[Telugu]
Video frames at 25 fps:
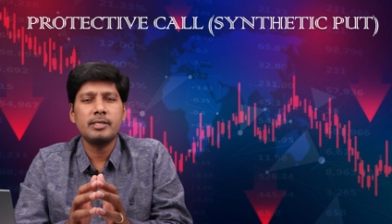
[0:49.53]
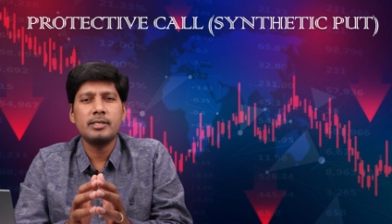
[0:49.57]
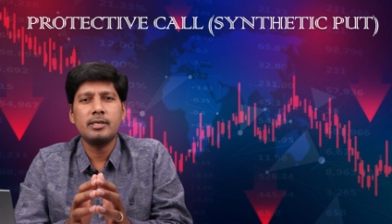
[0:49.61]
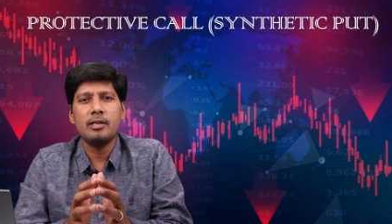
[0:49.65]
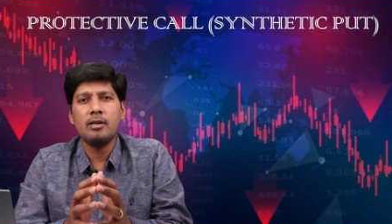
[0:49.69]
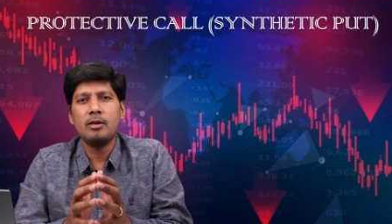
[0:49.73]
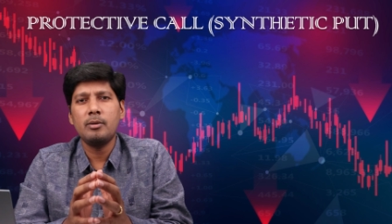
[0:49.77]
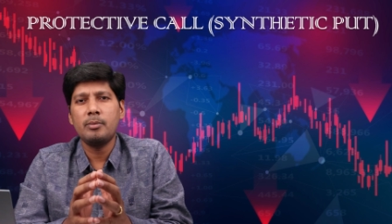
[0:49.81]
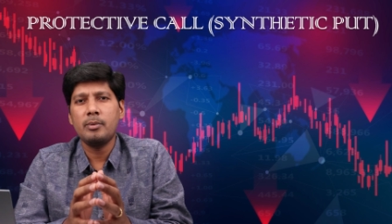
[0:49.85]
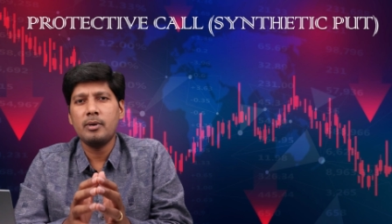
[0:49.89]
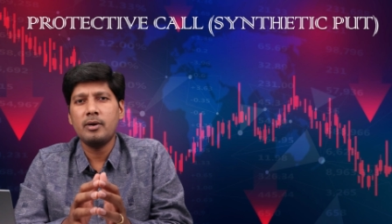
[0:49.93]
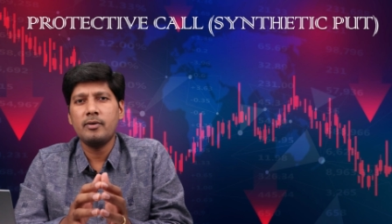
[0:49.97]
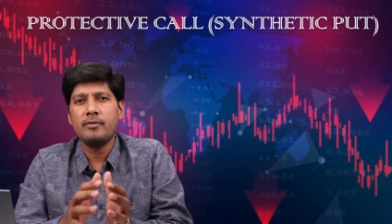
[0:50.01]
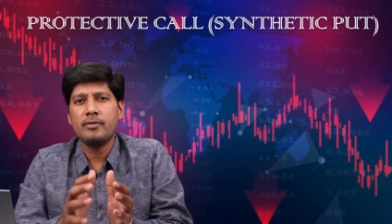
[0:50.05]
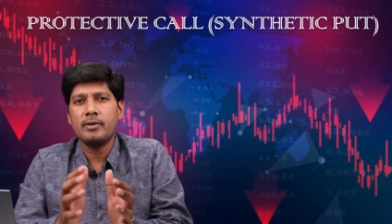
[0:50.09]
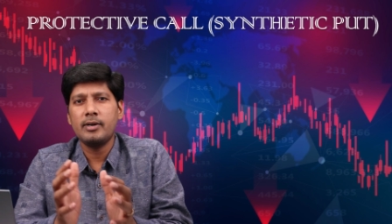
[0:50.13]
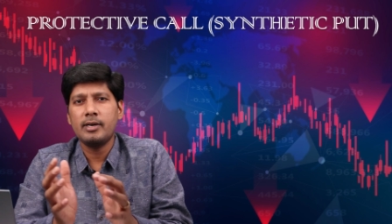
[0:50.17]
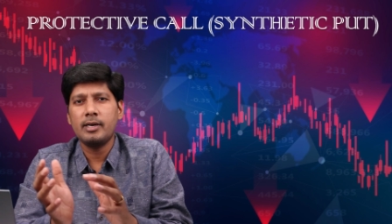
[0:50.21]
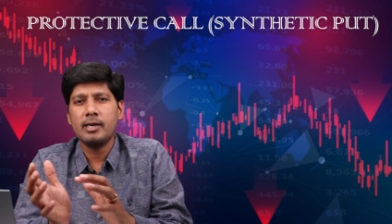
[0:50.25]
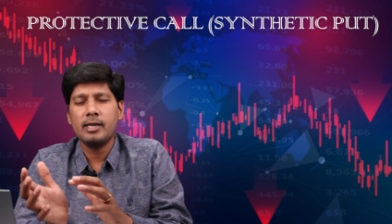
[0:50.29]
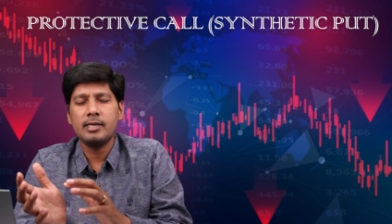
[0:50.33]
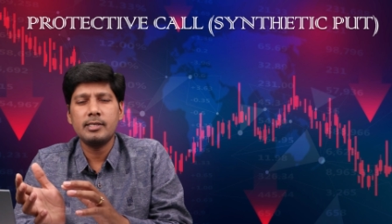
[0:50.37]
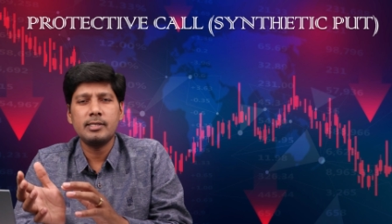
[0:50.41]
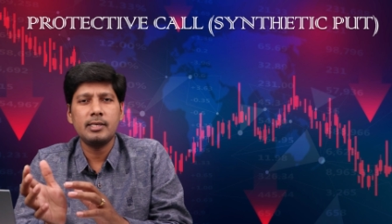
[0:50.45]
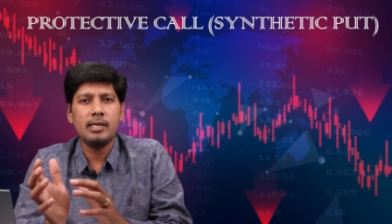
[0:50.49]
ఎక్సెల్లో ప్రాఫిట్
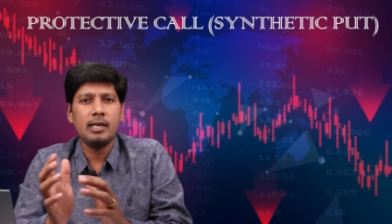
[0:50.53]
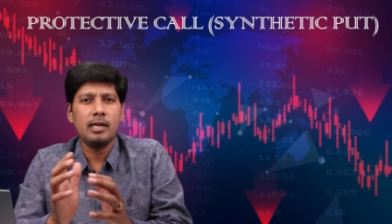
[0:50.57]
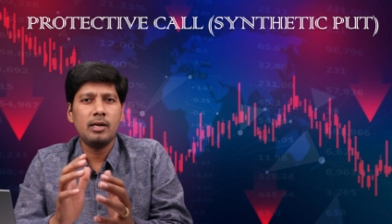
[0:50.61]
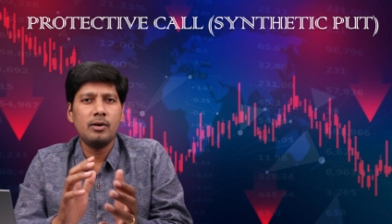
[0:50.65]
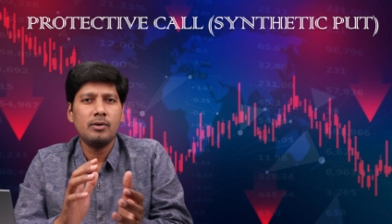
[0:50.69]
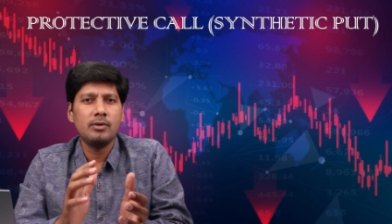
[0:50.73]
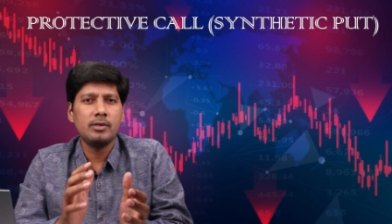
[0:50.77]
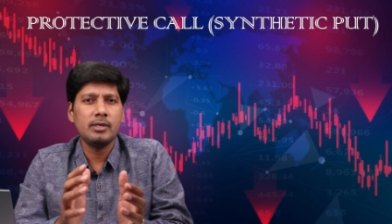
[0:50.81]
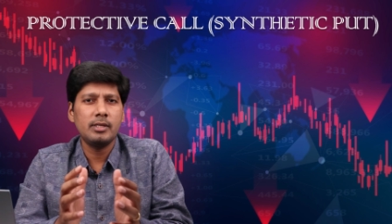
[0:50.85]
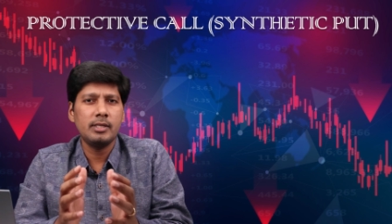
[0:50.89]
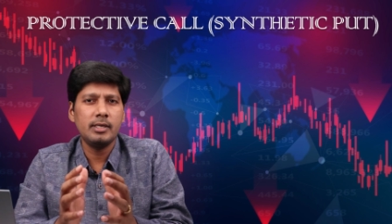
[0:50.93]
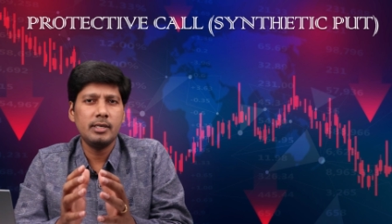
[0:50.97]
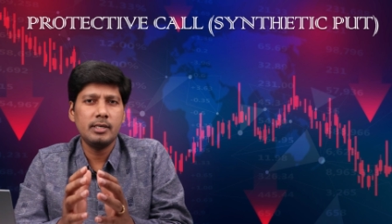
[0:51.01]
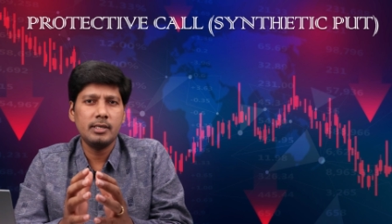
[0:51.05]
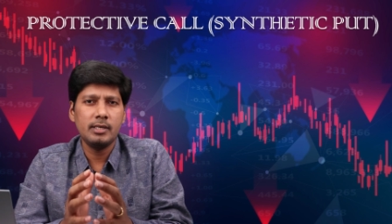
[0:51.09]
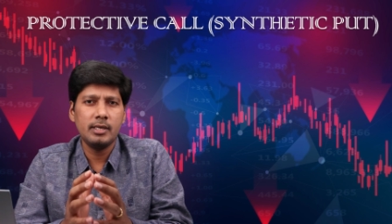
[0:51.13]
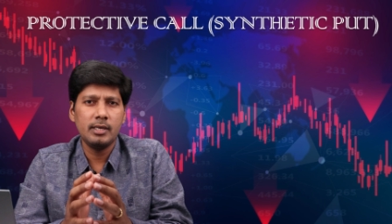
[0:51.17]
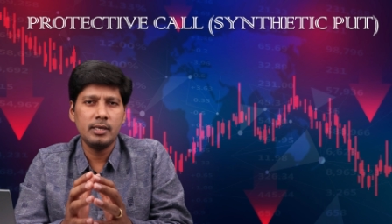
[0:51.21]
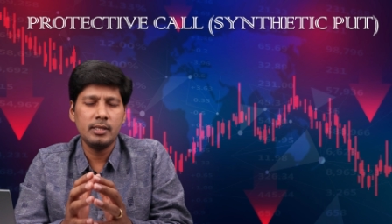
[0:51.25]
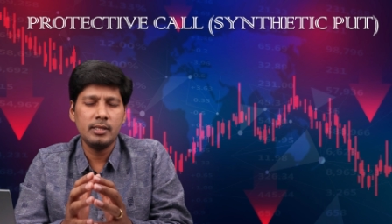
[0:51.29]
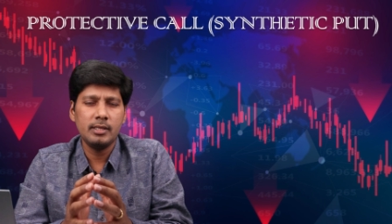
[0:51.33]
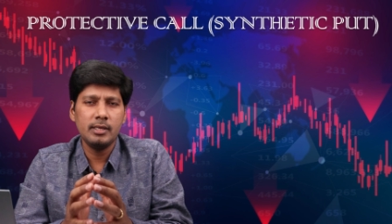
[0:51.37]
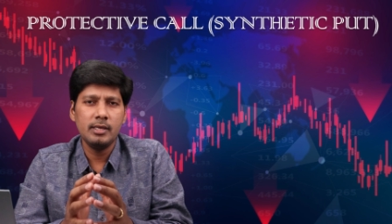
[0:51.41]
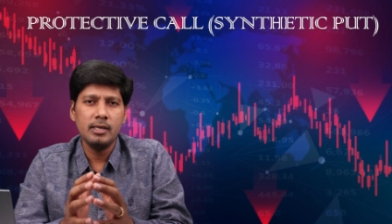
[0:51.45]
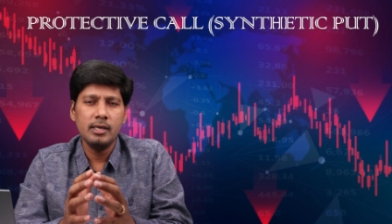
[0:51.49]
అండ్ లాస్ ఎలా ఉంటుంది
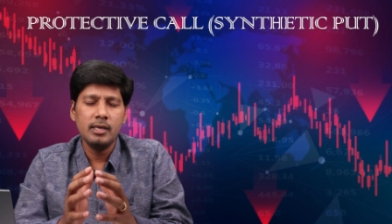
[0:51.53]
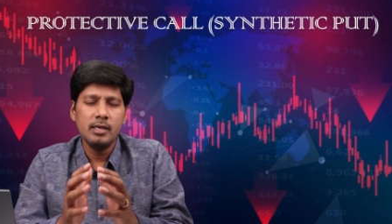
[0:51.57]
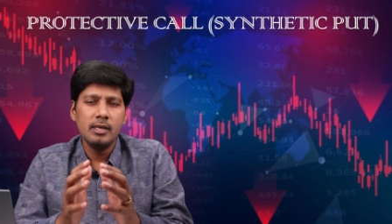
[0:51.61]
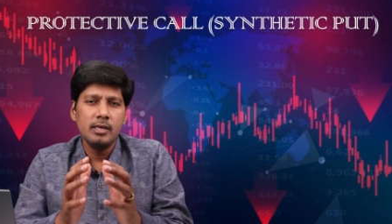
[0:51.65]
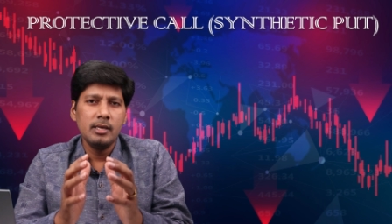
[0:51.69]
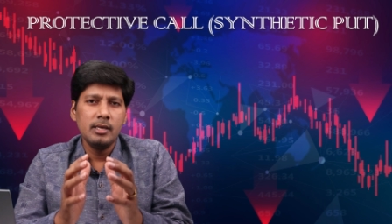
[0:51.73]
ఏంటన్నది